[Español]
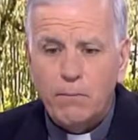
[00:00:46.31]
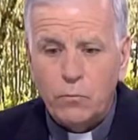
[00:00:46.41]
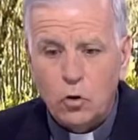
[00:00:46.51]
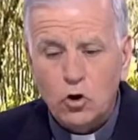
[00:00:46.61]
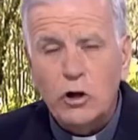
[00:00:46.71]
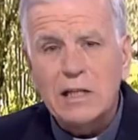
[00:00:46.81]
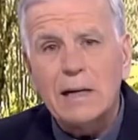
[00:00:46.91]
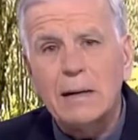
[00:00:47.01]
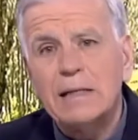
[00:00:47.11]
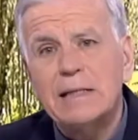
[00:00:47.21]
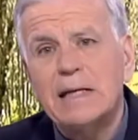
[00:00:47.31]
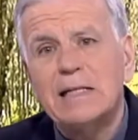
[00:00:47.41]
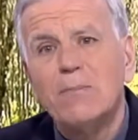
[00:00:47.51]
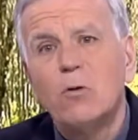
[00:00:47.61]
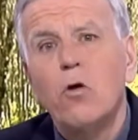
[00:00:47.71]
yo soy
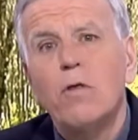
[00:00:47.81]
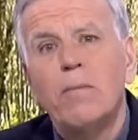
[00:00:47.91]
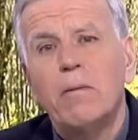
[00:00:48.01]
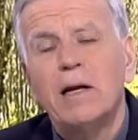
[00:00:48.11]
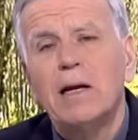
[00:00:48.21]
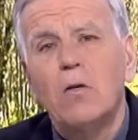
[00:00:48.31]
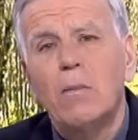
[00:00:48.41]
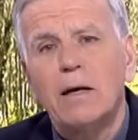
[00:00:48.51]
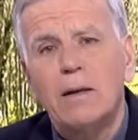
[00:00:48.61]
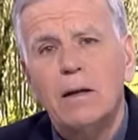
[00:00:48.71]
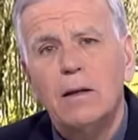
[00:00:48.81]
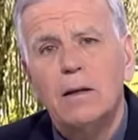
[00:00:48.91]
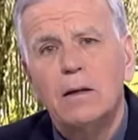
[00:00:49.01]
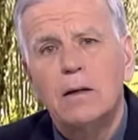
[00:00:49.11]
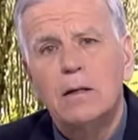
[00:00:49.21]
ese modo de vivir la humanidad,
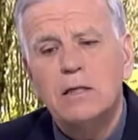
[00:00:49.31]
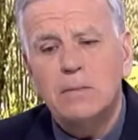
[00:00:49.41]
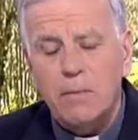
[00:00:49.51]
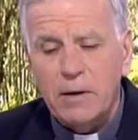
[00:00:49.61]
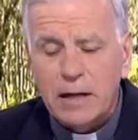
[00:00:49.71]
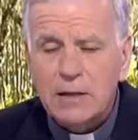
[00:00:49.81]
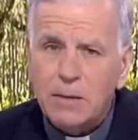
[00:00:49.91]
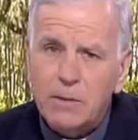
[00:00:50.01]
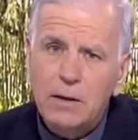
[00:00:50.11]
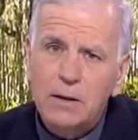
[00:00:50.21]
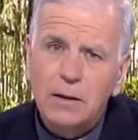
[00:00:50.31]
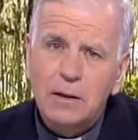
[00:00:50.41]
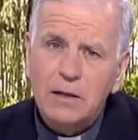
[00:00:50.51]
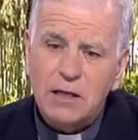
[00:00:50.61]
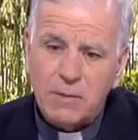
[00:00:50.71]
si me miráis a mí,
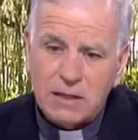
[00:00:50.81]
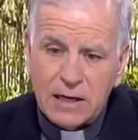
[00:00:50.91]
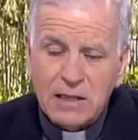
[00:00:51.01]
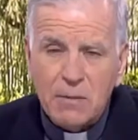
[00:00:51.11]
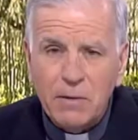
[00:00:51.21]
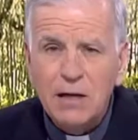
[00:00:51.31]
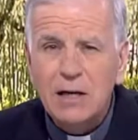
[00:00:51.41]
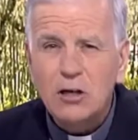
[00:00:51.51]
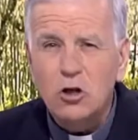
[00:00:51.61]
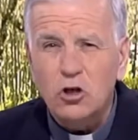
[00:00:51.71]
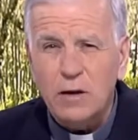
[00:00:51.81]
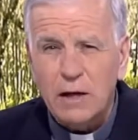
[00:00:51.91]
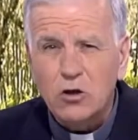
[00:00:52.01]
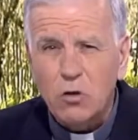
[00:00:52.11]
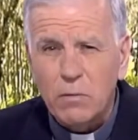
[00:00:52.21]
si me seguís a mí, si os
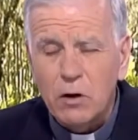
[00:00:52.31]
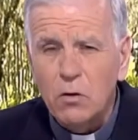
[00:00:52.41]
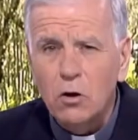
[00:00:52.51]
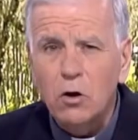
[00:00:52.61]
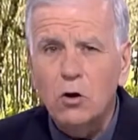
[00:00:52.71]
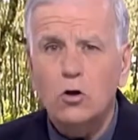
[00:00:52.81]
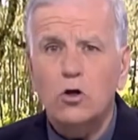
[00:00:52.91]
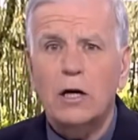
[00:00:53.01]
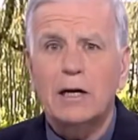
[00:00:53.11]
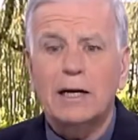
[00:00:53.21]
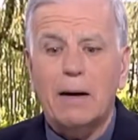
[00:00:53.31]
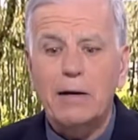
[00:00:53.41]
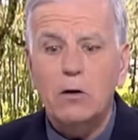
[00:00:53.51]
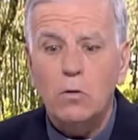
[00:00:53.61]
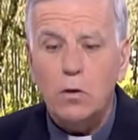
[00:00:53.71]
quedáis conmigo, yo soy el
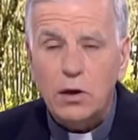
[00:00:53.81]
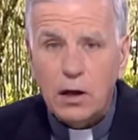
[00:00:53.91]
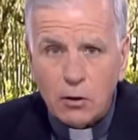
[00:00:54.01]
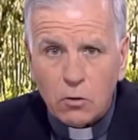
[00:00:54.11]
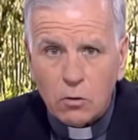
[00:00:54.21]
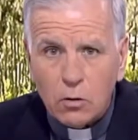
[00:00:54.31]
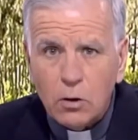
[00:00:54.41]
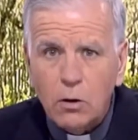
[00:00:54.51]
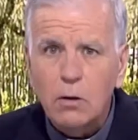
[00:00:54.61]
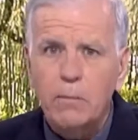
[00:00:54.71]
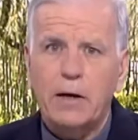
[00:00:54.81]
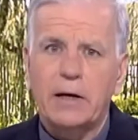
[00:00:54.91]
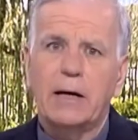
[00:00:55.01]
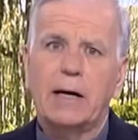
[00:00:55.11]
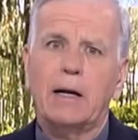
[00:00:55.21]
camino cierto para
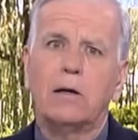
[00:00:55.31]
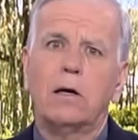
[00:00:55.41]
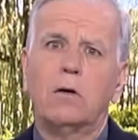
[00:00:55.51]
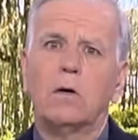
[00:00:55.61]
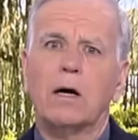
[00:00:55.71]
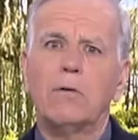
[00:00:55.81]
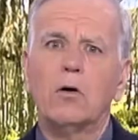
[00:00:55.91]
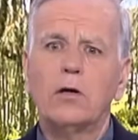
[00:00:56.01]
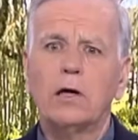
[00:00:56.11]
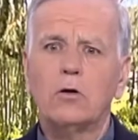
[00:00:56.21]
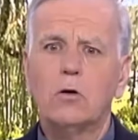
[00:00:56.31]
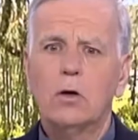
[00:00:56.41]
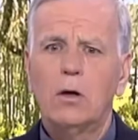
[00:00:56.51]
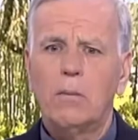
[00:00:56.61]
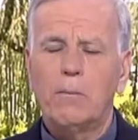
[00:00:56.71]
llegar al cielo, el camino cierto
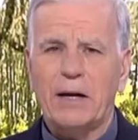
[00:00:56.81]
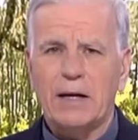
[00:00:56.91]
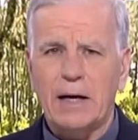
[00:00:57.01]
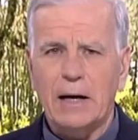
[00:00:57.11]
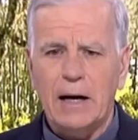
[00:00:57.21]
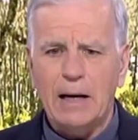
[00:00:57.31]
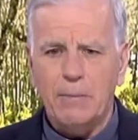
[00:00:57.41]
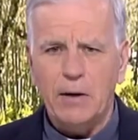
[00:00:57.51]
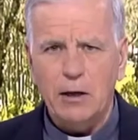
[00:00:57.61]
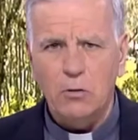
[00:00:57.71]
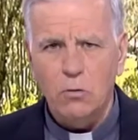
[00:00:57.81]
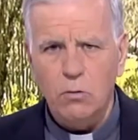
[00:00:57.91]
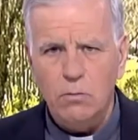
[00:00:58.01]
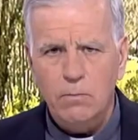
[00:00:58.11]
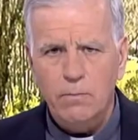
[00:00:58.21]
para llegar a la plenitud.
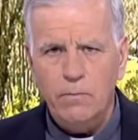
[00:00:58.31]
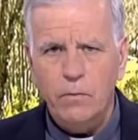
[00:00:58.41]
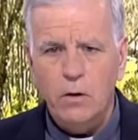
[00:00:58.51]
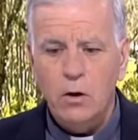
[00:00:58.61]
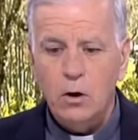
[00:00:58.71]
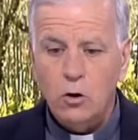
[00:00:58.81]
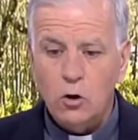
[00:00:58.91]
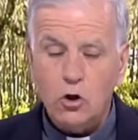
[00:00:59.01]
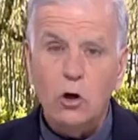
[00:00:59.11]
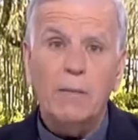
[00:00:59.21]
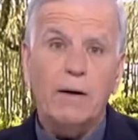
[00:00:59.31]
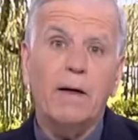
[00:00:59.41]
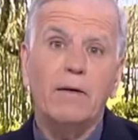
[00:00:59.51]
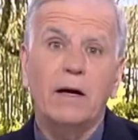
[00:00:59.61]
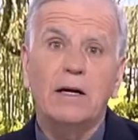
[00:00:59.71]
Yo soy la
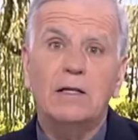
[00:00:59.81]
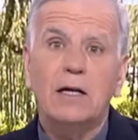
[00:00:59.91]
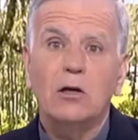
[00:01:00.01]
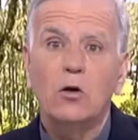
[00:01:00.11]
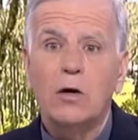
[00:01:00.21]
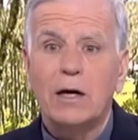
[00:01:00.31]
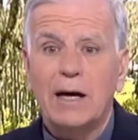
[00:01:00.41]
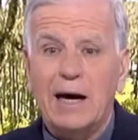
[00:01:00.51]
verdad en el sentido de que